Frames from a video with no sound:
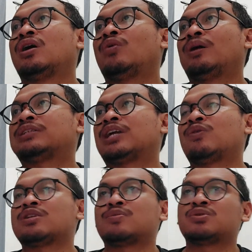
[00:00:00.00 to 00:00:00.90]
luaskan
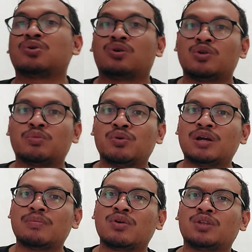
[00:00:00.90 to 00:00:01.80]
kuasa Bung
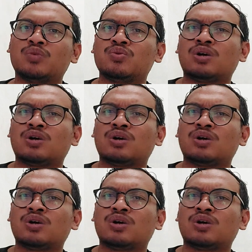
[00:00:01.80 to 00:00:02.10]
26 gol itu